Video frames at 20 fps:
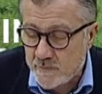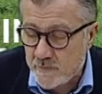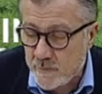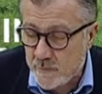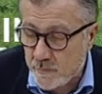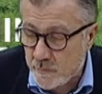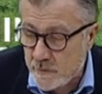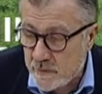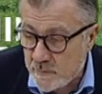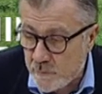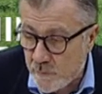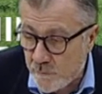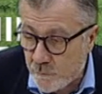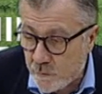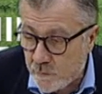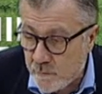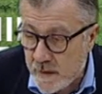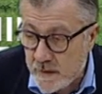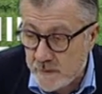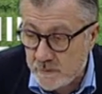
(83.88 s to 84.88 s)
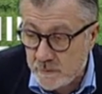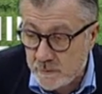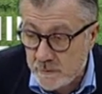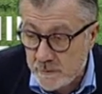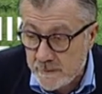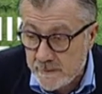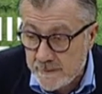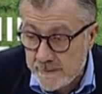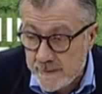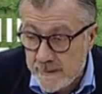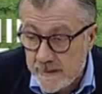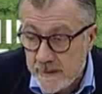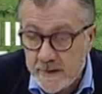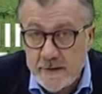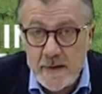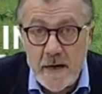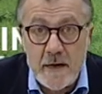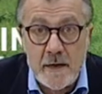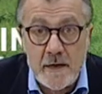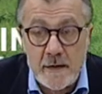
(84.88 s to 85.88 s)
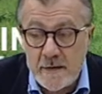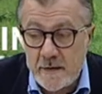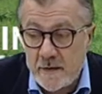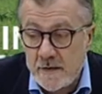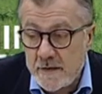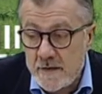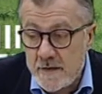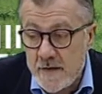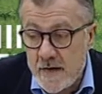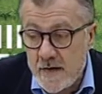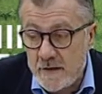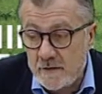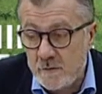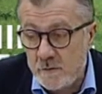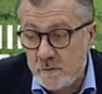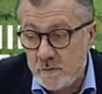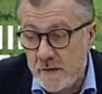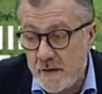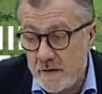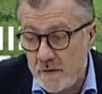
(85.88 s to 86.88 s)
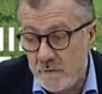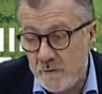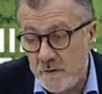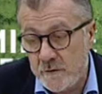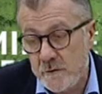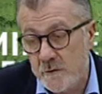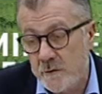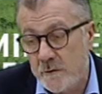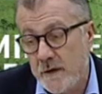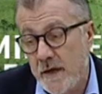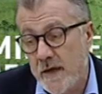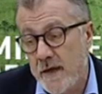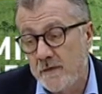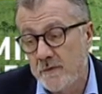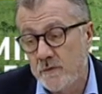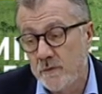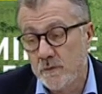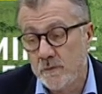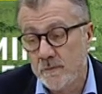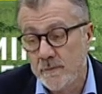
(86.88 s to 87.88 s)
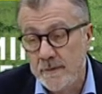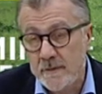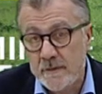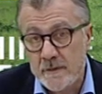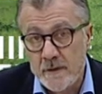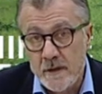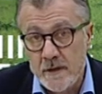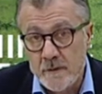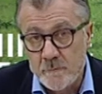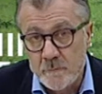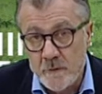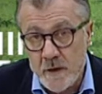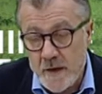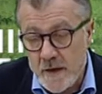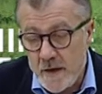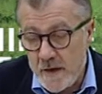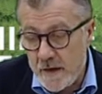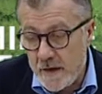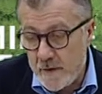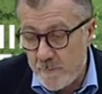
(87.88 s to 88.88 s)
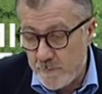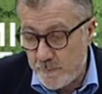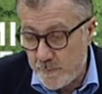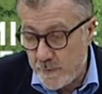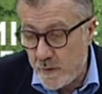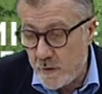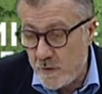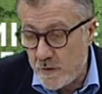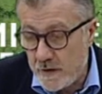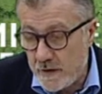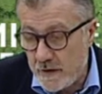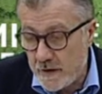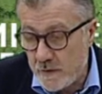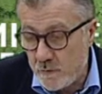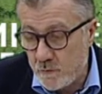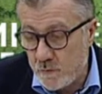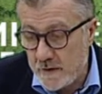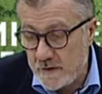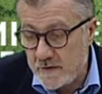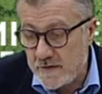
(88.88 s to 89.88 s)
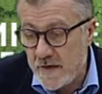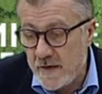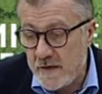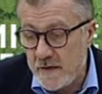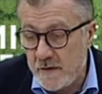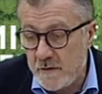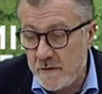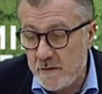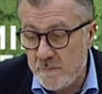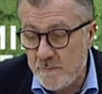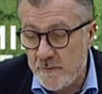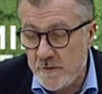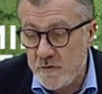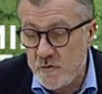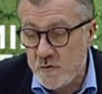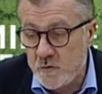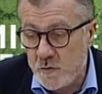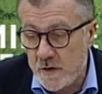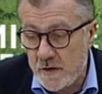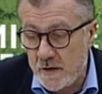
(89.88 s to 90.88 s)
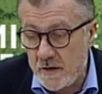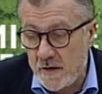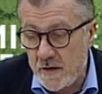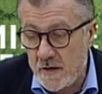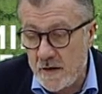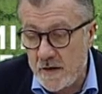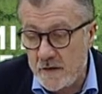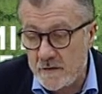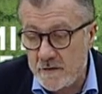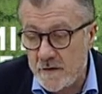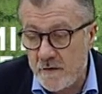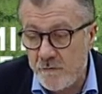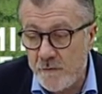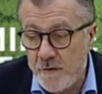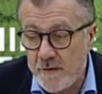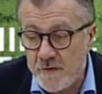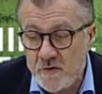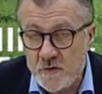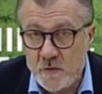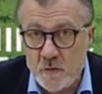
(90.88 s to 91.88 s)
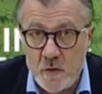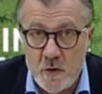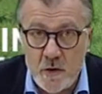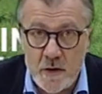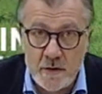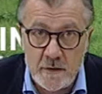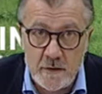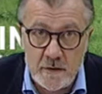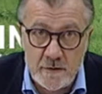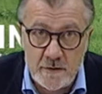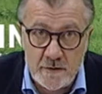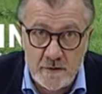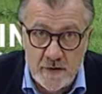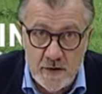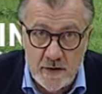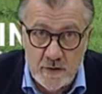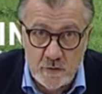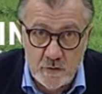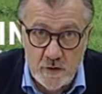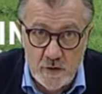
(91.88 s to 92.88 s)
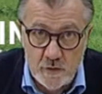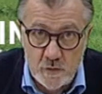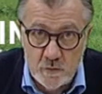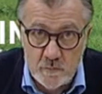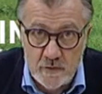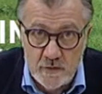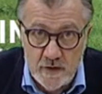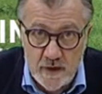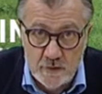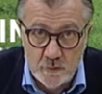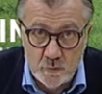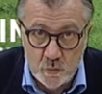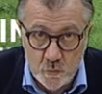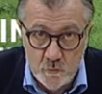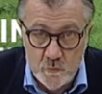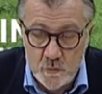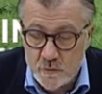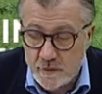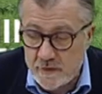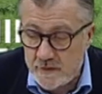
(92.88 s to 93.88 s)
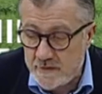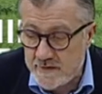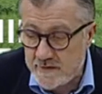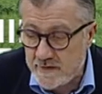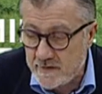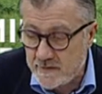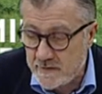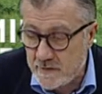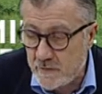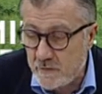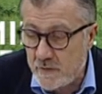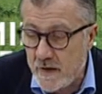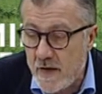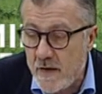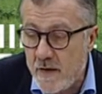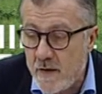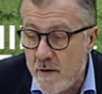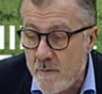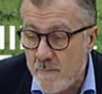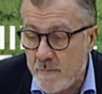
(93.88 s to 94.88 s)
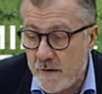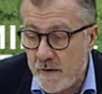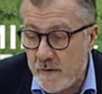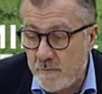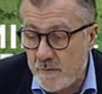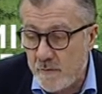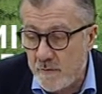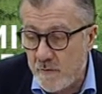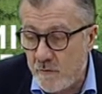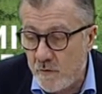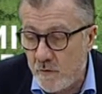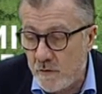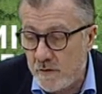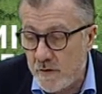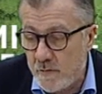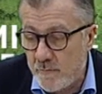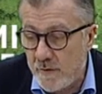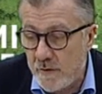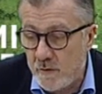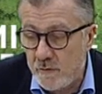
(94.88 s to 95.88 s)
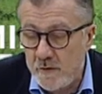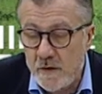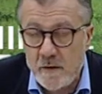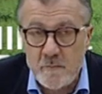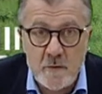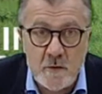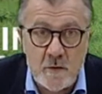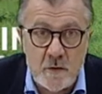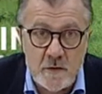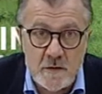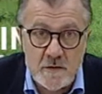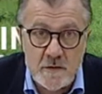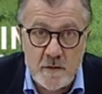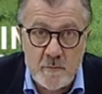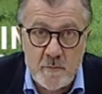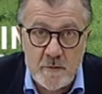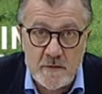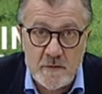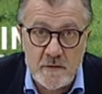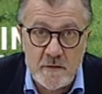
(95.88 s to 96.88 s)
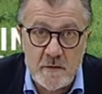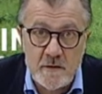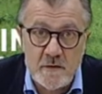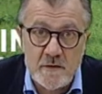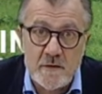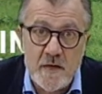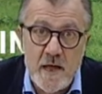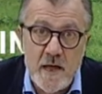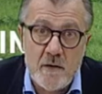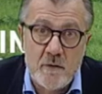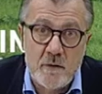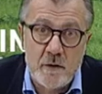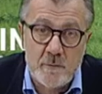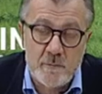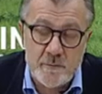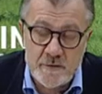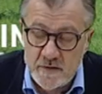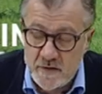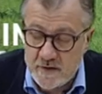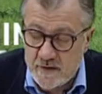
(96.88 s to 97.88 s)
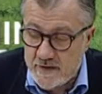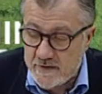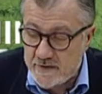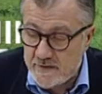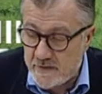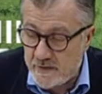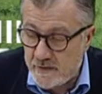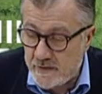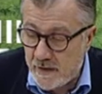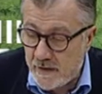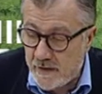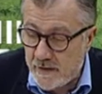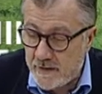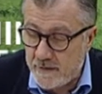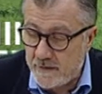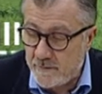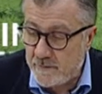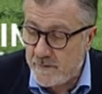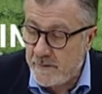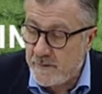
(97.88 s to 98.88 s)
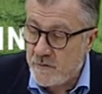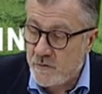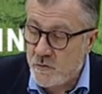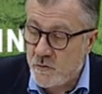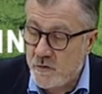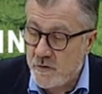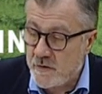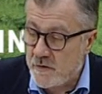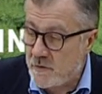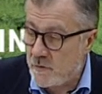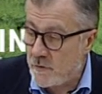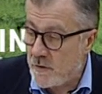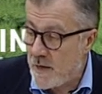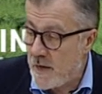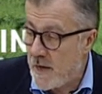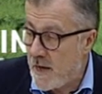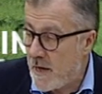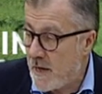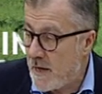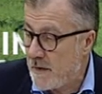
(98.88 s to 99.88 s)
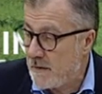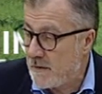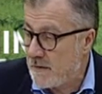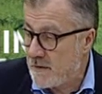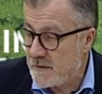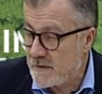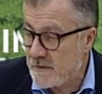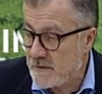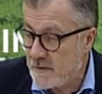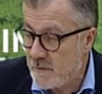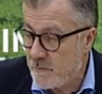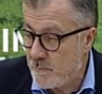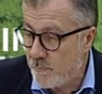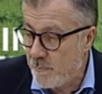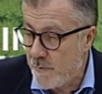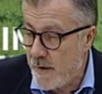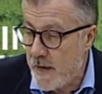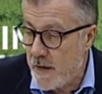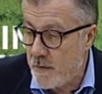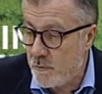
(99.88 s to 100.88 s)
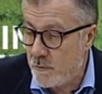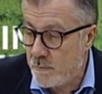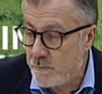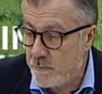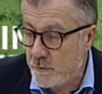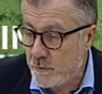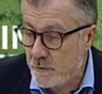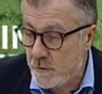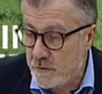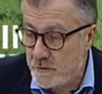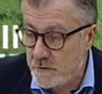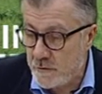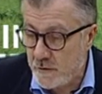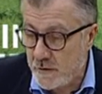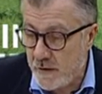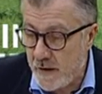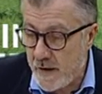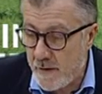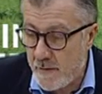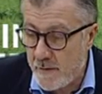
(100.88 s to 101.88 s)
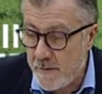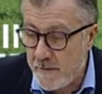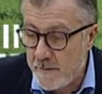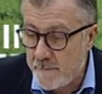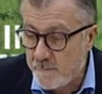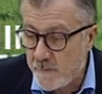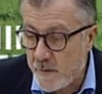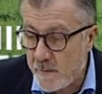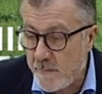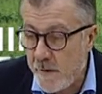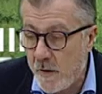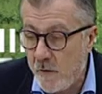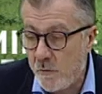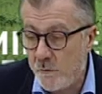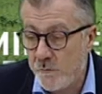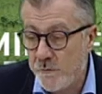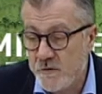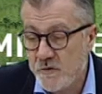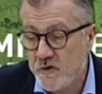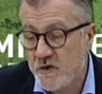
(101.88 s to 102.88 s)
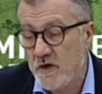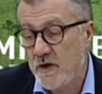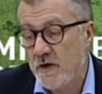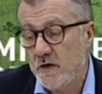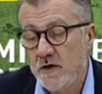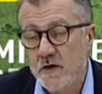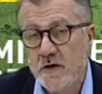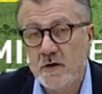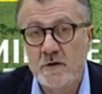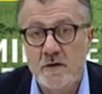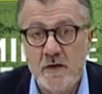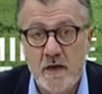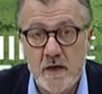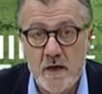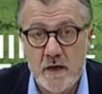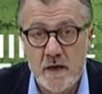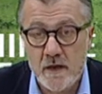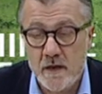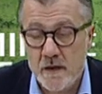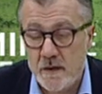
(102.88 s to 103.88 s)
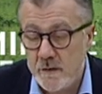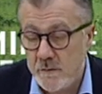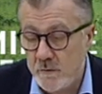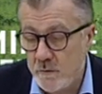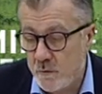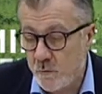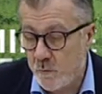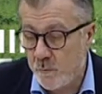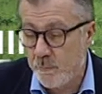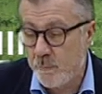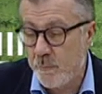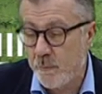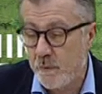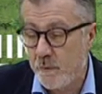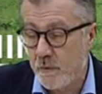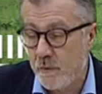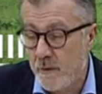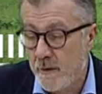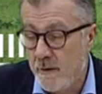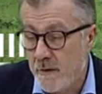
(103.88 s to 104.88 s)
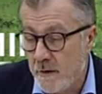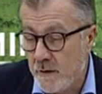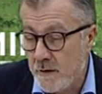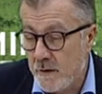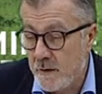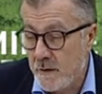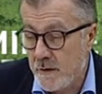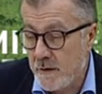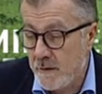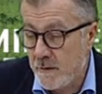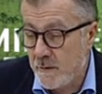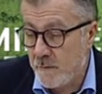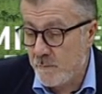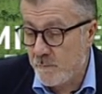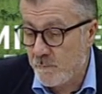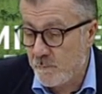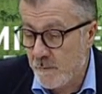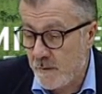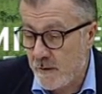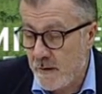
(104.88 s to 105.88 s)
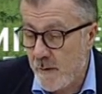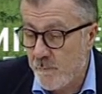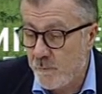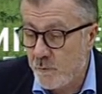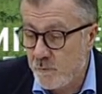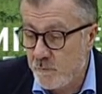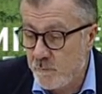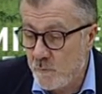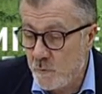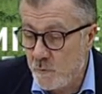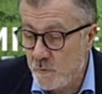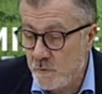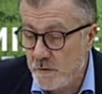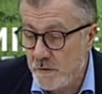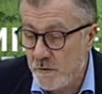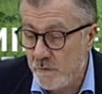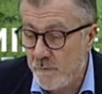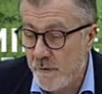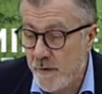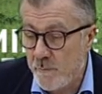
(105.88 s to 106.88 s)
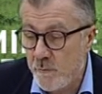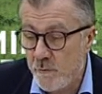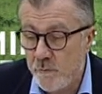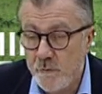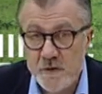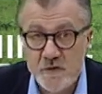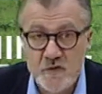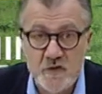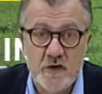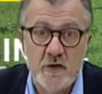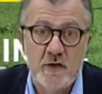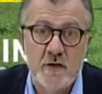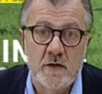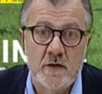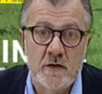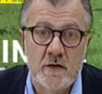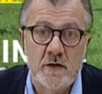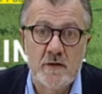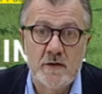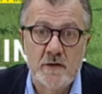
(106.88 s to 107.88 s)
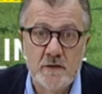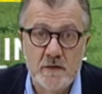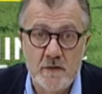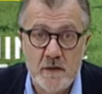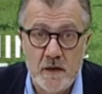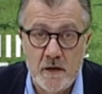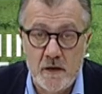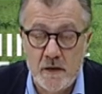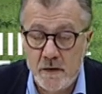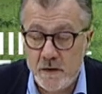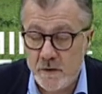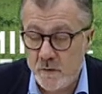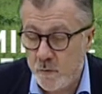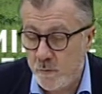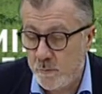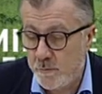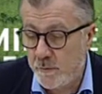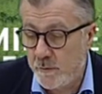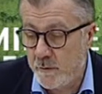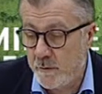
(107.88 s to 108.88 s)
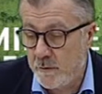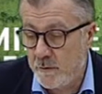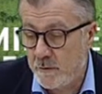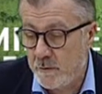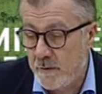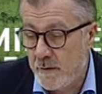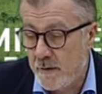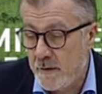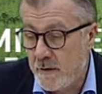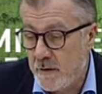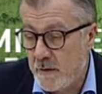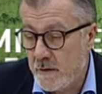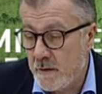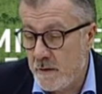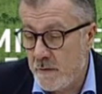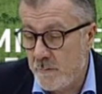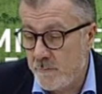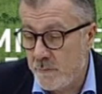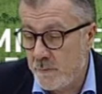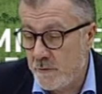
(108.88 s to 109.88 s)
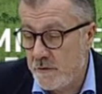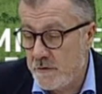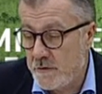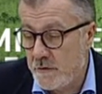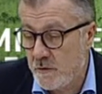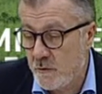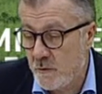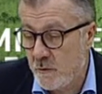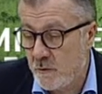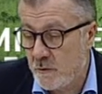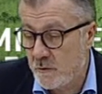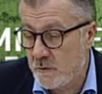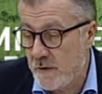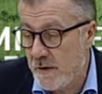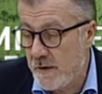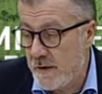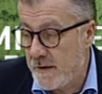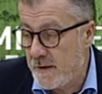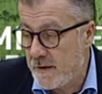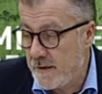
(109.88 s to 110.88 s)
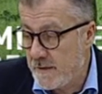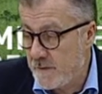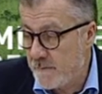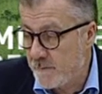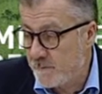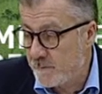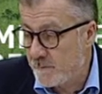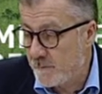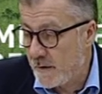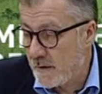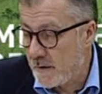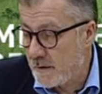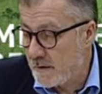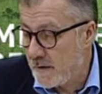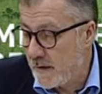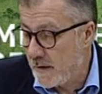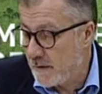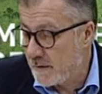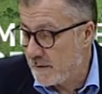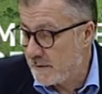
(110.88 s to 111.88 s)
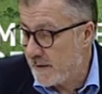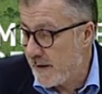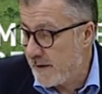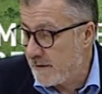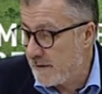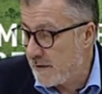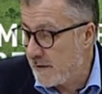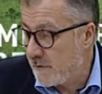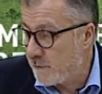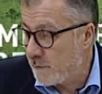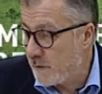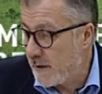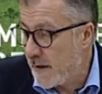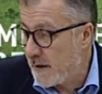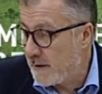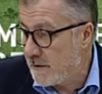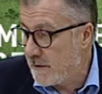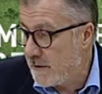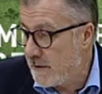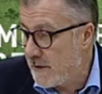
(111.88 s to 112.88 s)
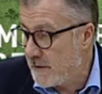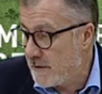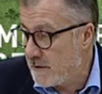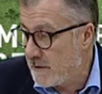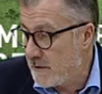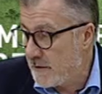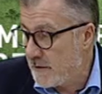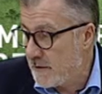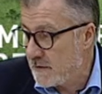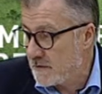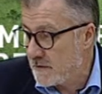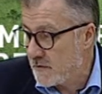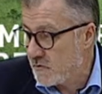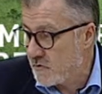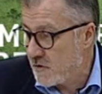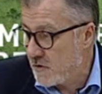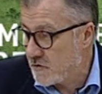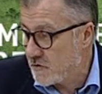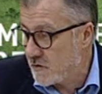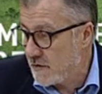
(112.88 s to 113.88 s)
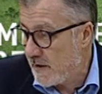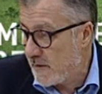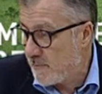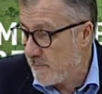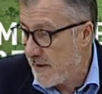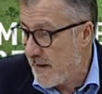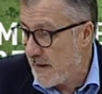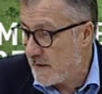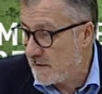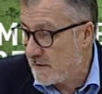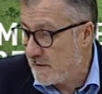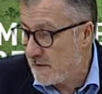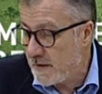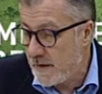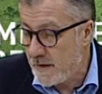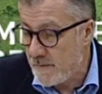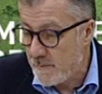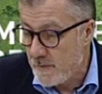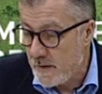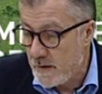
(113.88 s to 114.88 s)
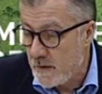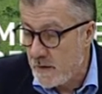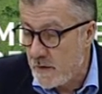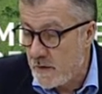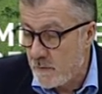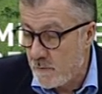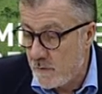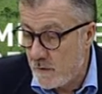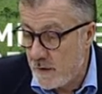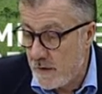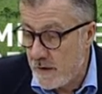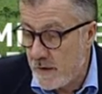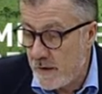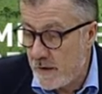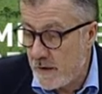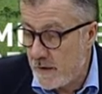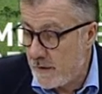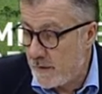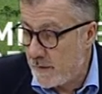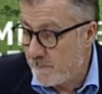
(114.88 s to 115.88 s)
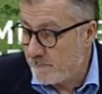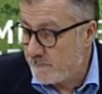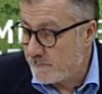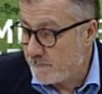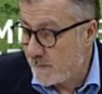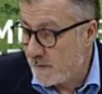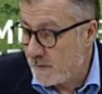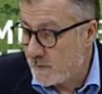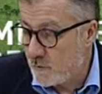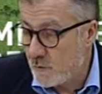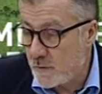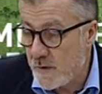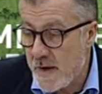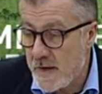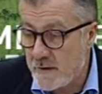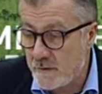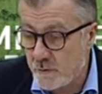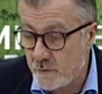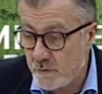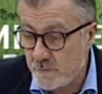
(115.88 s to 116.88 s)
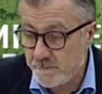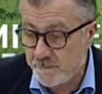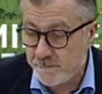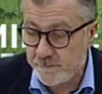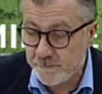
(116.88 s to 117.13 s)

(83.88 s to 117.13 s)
Podismo Informato, Carla Caregnato, Dario Vettorato e poi una serie di persone che si affacciano all'interno del comitato come organizzazione per la prima volta e parlo dell'amico Aristide Battistello in rappresentanza dell'associazione A l'Intesa San Paolo piuttosto che Paolo Facin del gruppo eh, Caput Mundi, Fabio Fagin del gruppo eh, podistico della eh, Atletica Foredil di San Giorgio delle Pertiche, eh, Donato